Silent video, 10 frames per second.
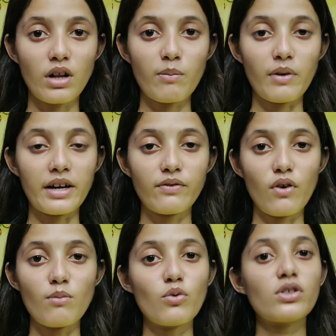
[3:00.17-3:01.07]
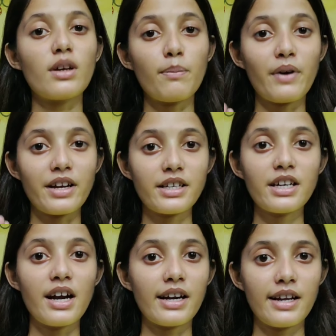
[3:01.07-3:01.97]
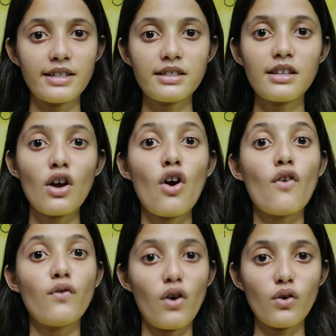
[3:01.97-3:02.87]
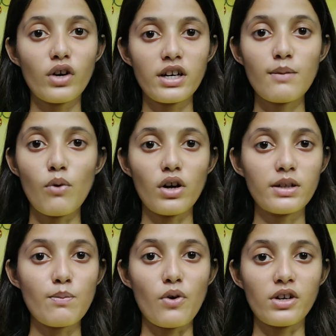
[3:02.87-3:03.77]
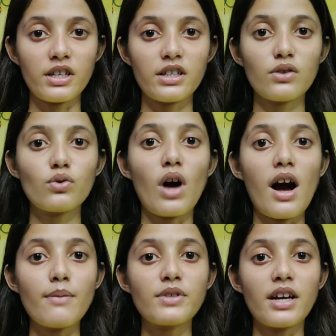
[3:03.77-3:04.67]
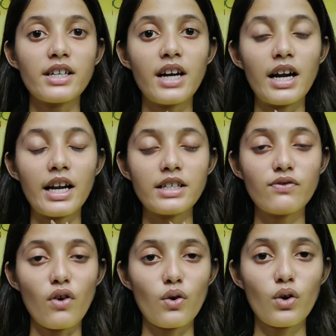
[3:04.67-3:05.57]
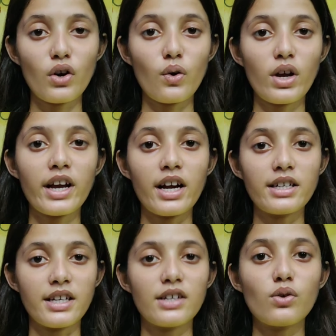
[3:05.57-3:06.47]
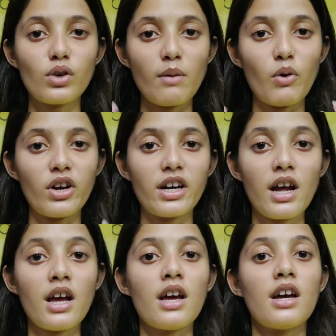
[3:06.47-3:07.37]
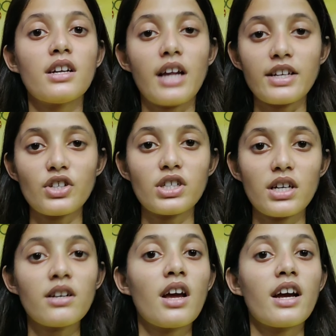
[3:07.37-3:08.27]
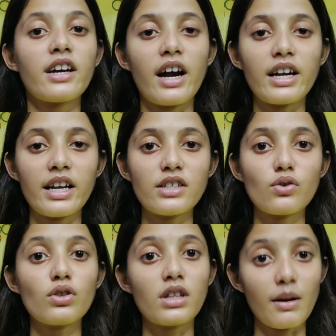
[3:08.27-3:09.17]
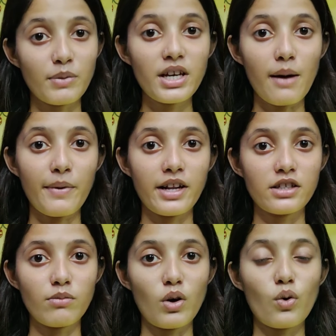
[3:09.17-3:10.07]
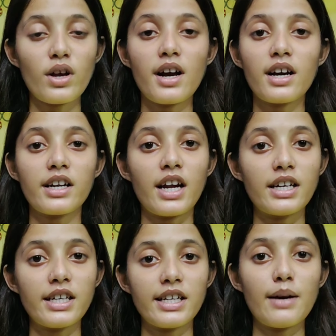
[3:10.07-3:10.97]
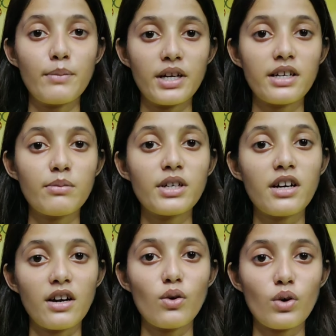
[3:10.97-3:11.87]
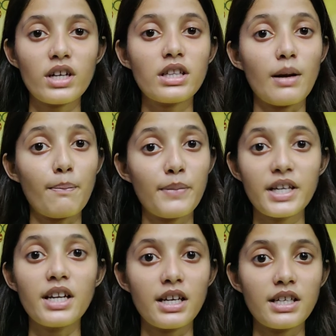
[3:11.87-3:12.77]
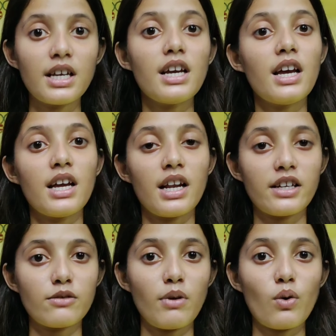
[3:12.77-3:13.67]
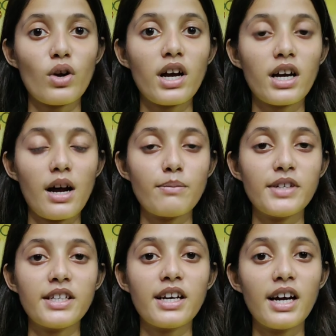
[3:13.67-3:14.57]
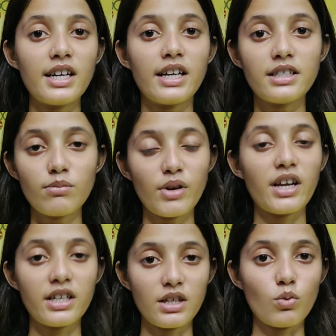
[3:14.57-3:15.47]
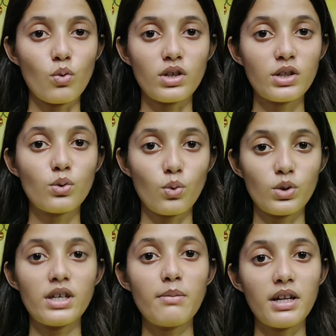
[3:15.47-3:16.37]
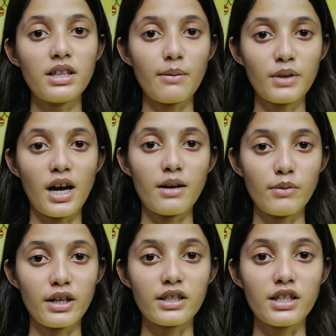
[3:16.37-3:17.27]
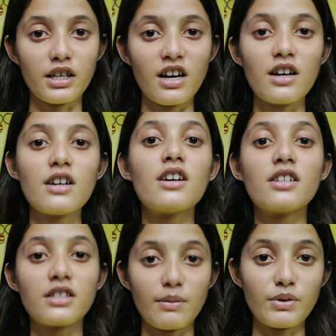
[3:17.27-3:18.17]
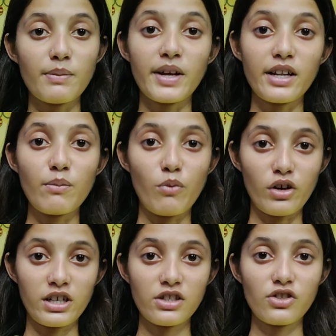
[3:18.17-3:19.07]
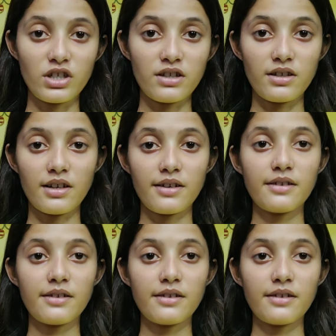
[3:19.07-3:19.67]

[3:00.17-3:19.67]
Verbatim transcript: सोशल प्लेटफॉर्म हो सब कहीं गाइडलाइंस फॉलो करना बहुत इंपॉर्टेंट है तो आप सारी गाइडलाइंस फॉलो करोगे कंटेंट हो या मोनेटाइजेशन गाइडलाइंस हो तभी आप एलिजिबल होगे अगर क्राइटेरिया मेरिट भी कर लोगे तब भी नहीं एलिजिबल होगे अगर आपने ये गाइडलाइंस ब्रेक की होंगी तो ये बात आप ध्यान में रखिएगा सबसे मेन इम्पॉर्टेंट चीज़